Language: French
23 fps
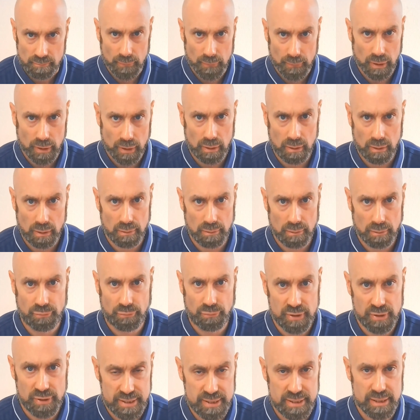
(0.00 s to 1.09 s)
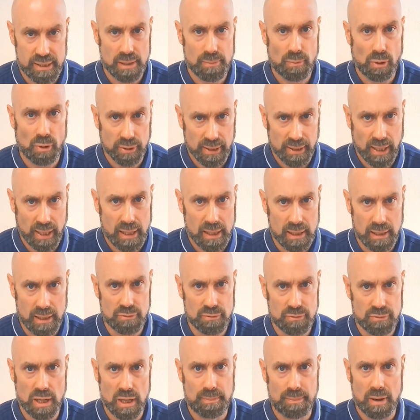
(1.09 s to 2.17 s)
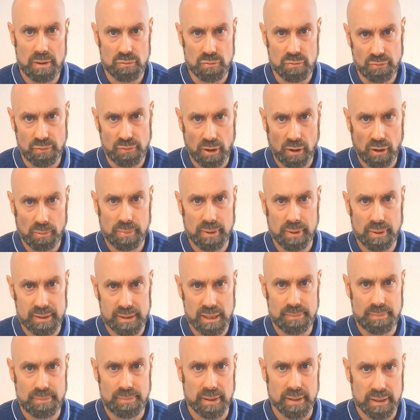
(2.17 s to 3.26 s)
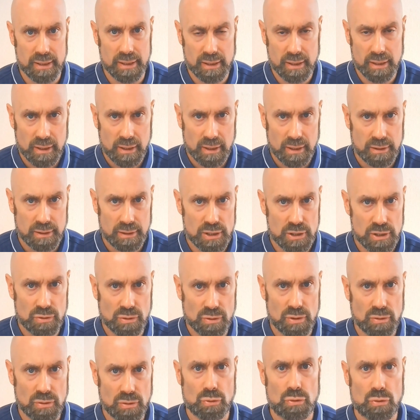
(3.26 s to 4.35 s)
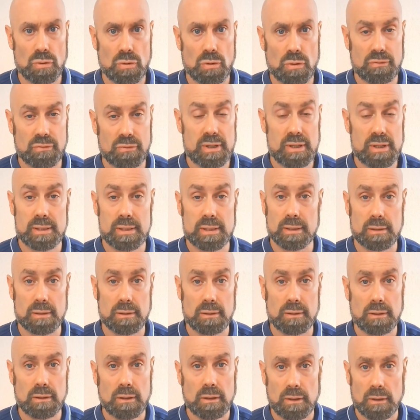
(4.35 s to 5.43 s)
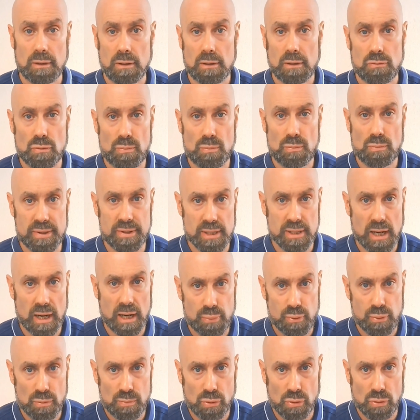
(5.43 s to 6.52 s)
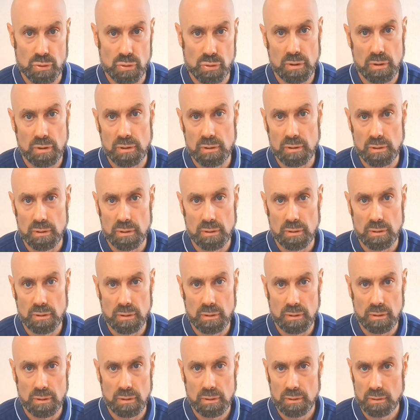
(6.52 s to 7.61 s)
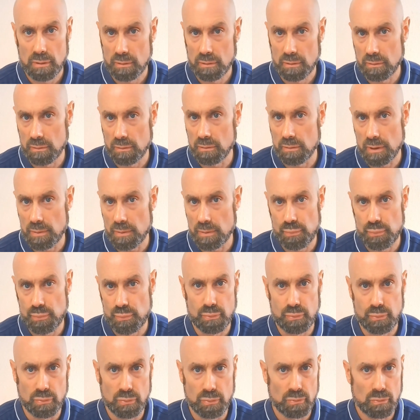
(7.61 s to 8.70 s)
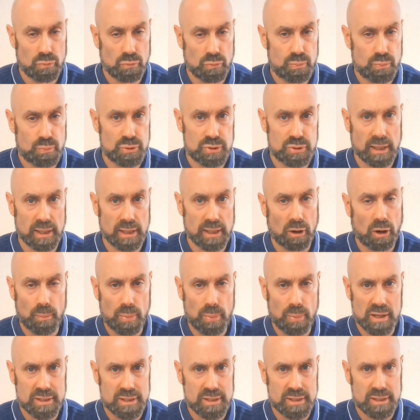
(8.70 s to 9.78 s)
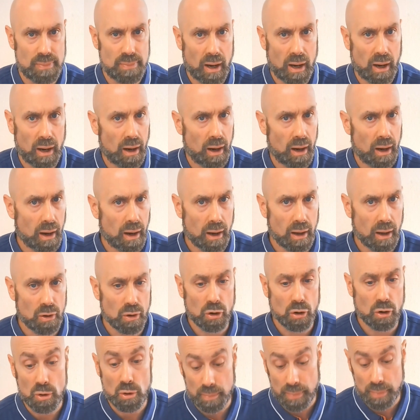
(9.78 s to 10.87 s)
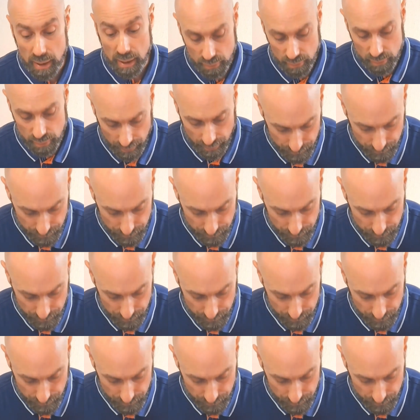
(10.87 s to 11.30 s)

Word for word: euh, physique et mentale, et vous n'allez pas vous faire embêter par des, gens qui n'ont qu'une envie, c'est que vous pétiez un plomb pour que euh, vous puissiez être remplacé par leurs leur copain, quoi.